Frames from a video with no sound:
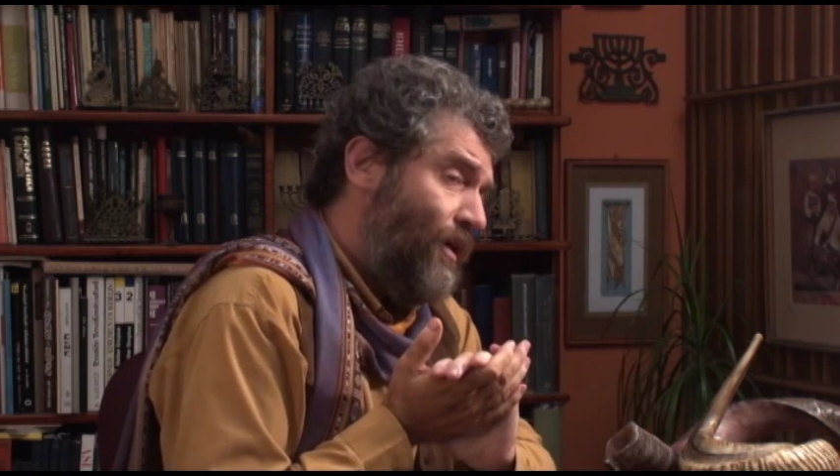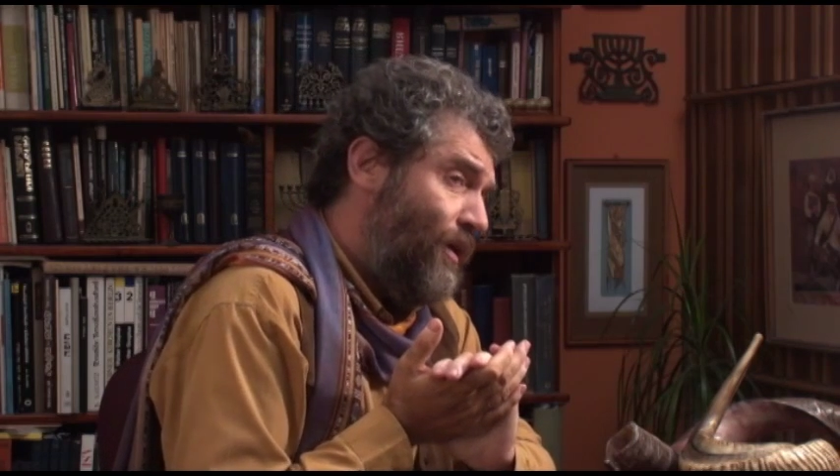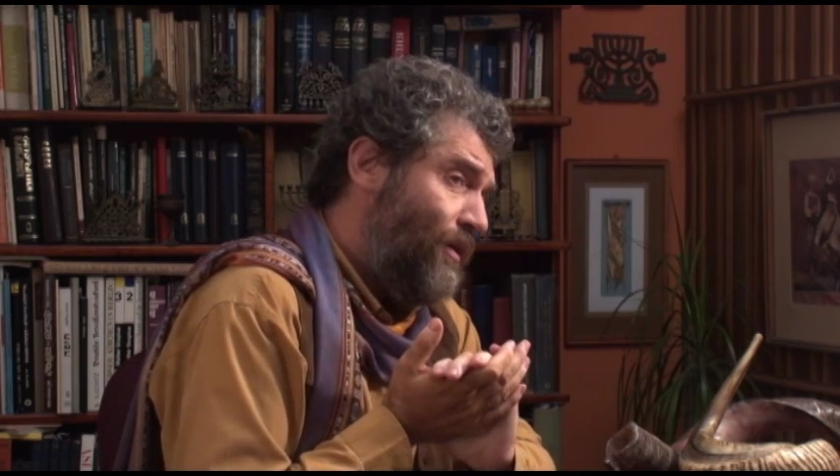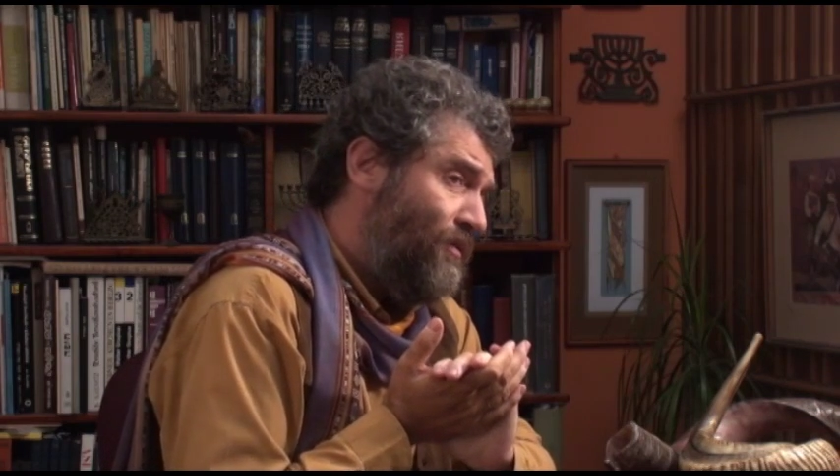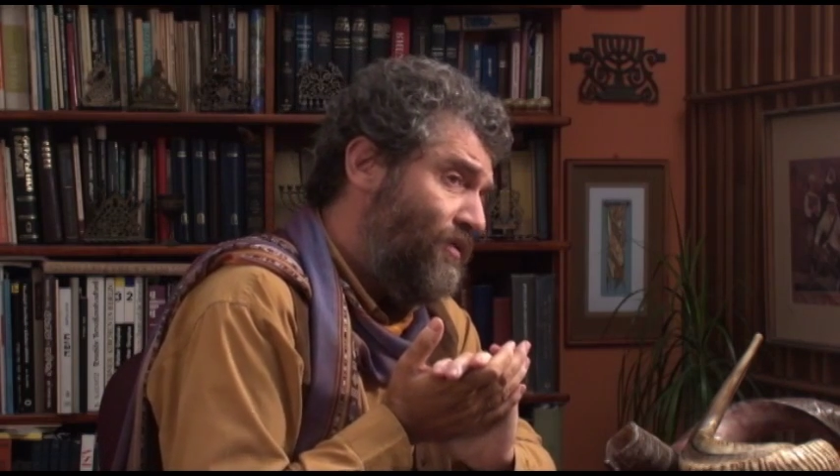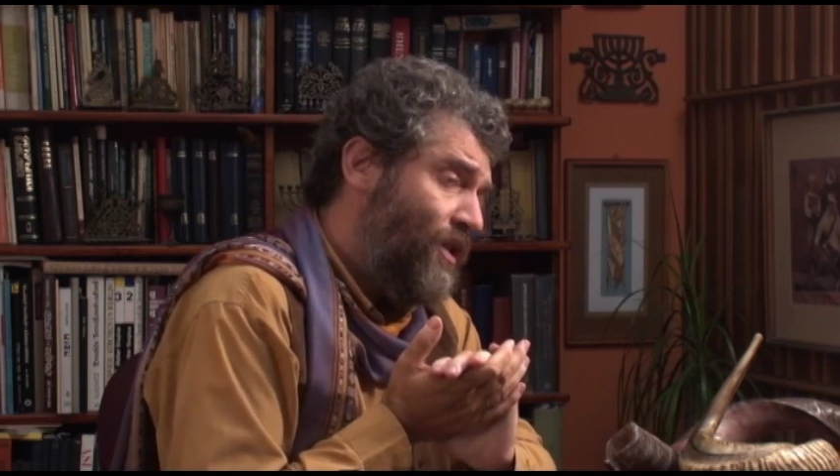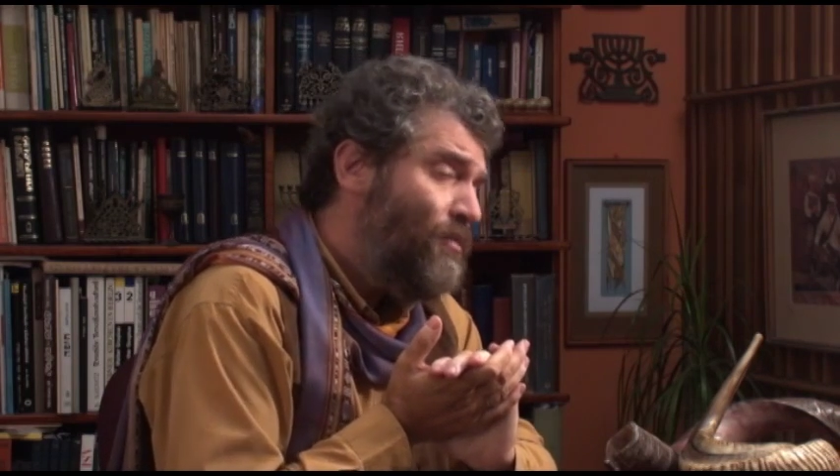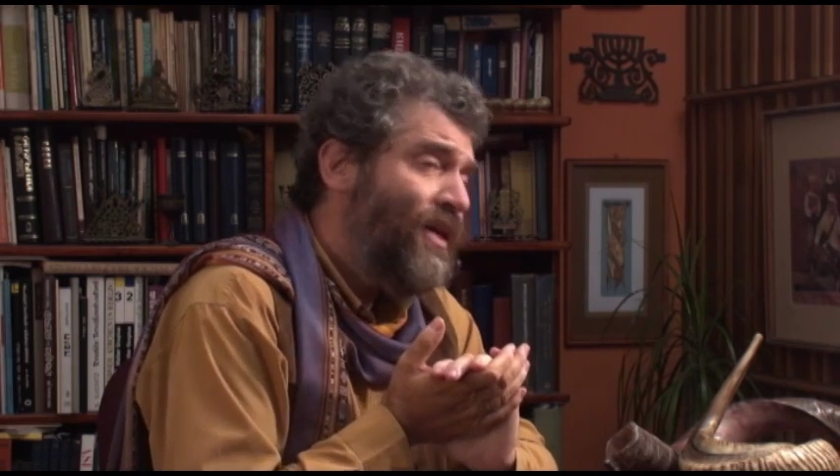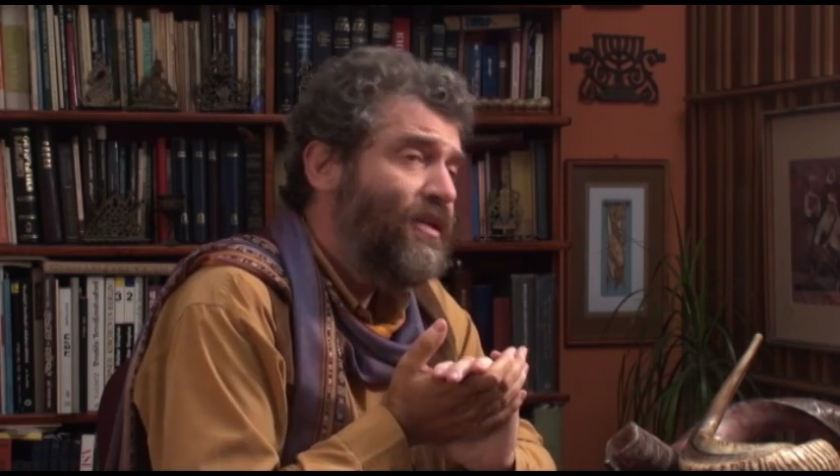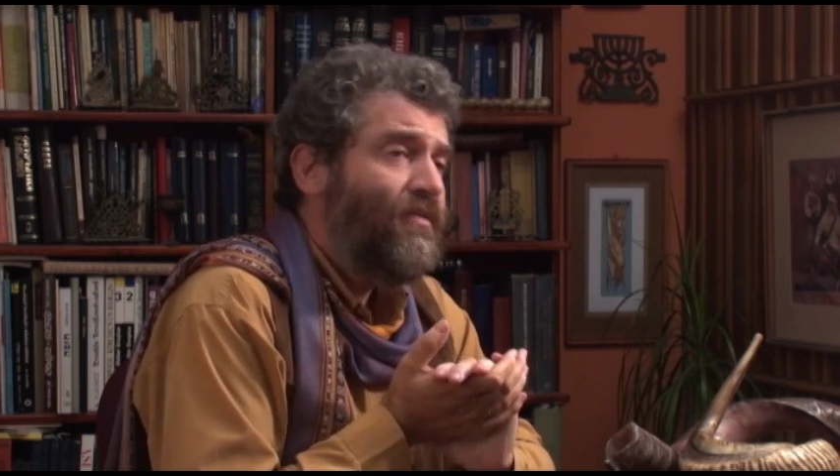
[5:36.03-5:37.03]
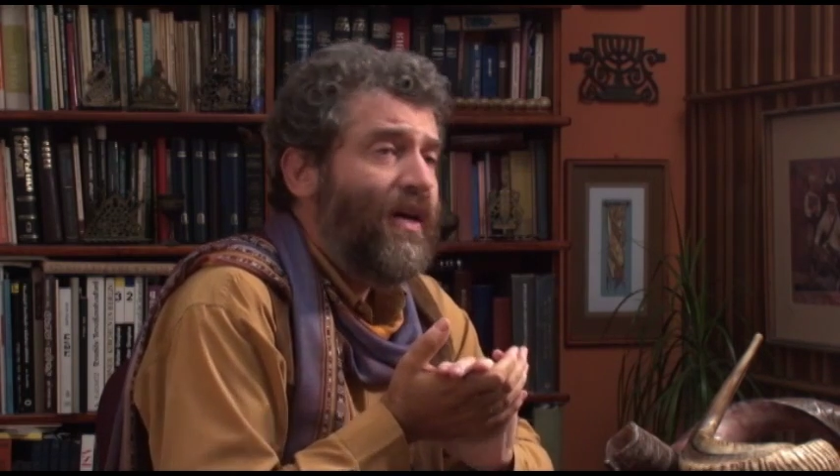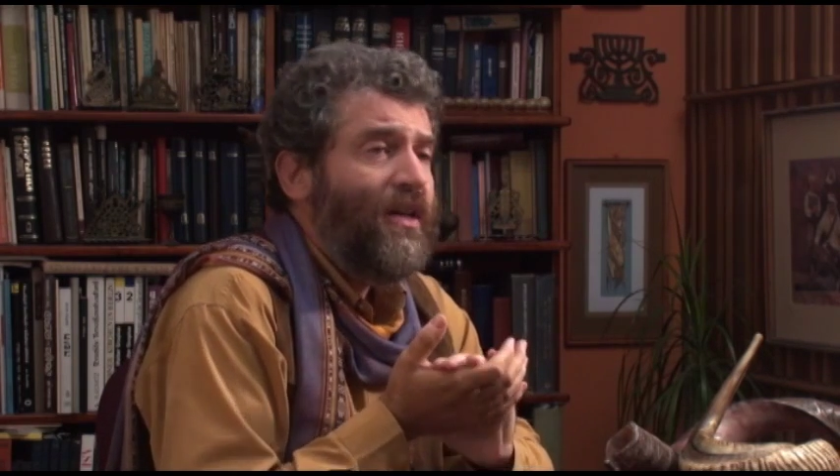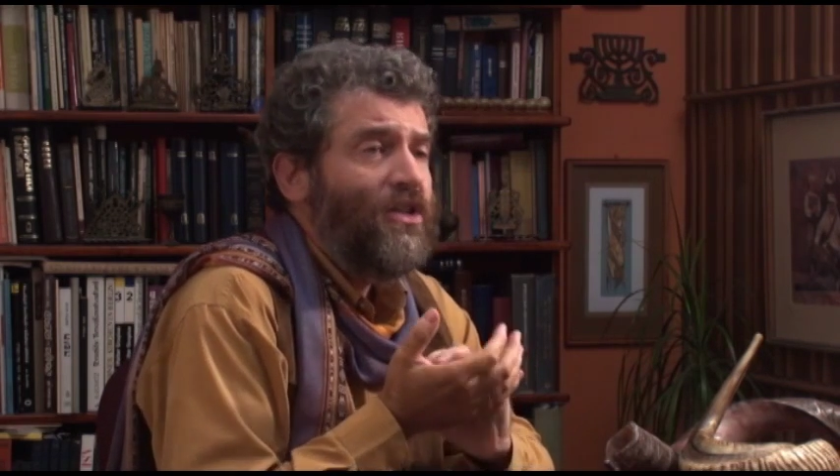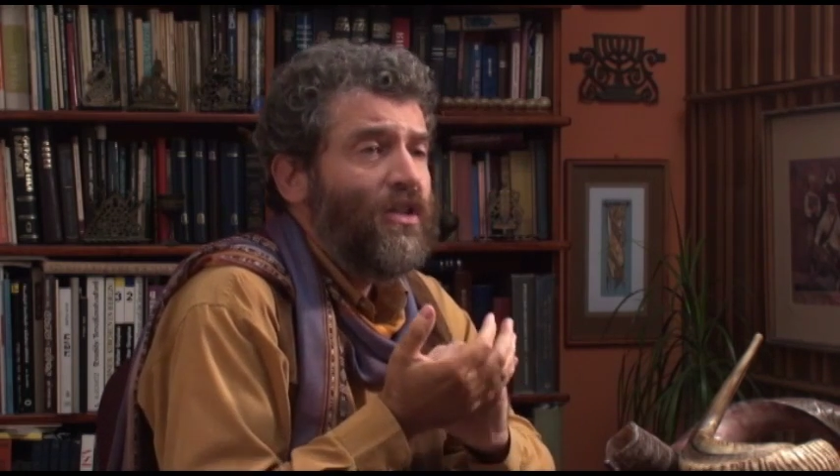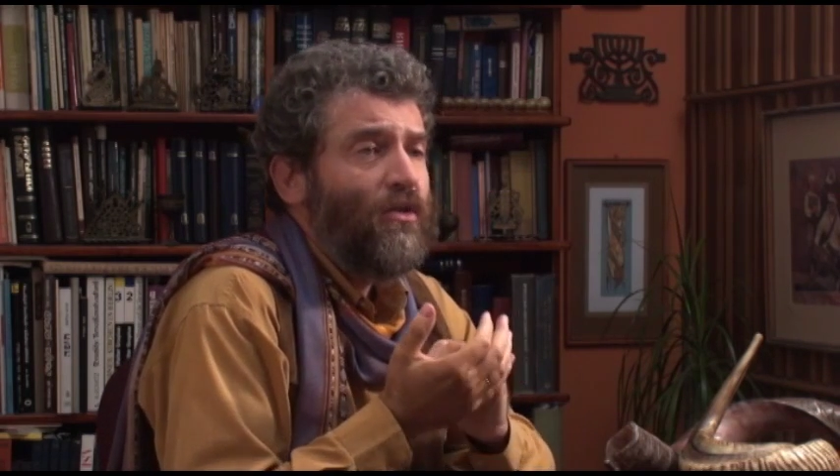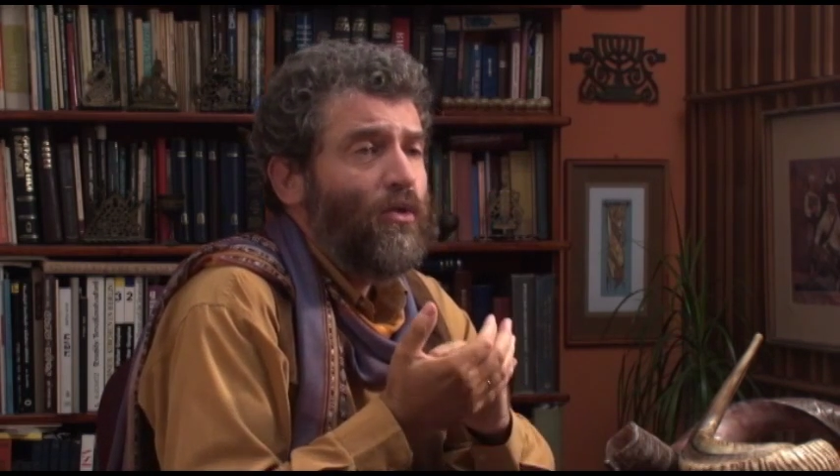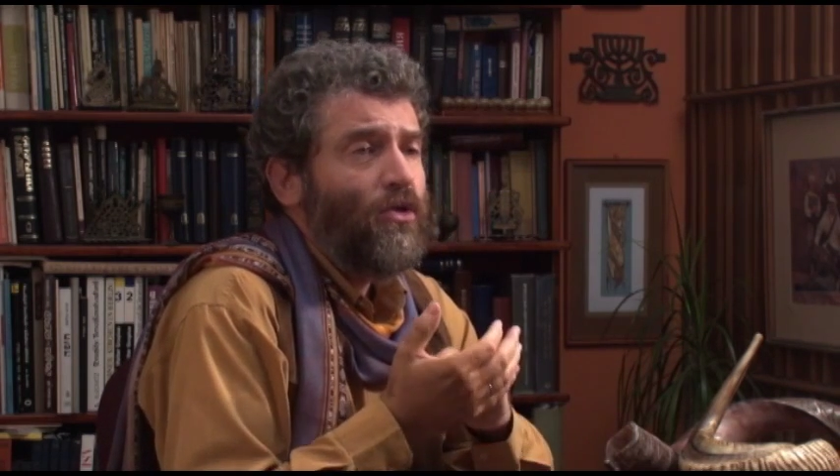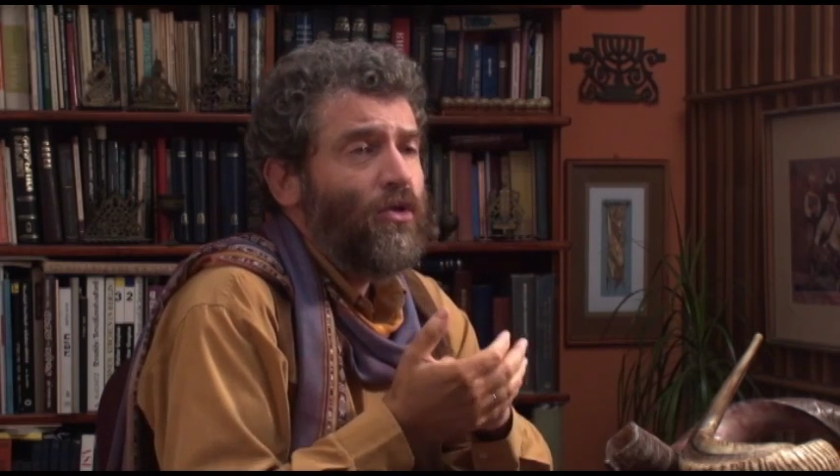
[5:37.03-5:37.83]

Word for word: И весьма символично то,